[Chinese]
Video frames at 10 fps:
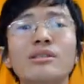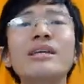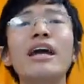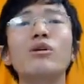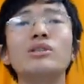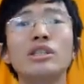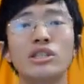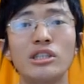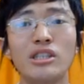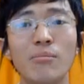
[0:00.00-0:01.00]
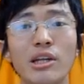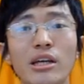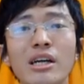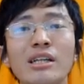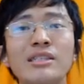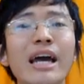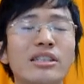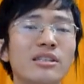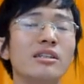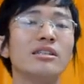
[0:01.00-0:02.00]
再用这个行政命令再
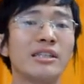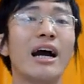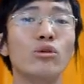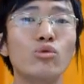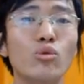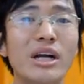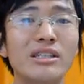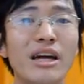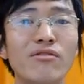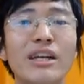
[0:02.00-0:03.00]
次的强度关山，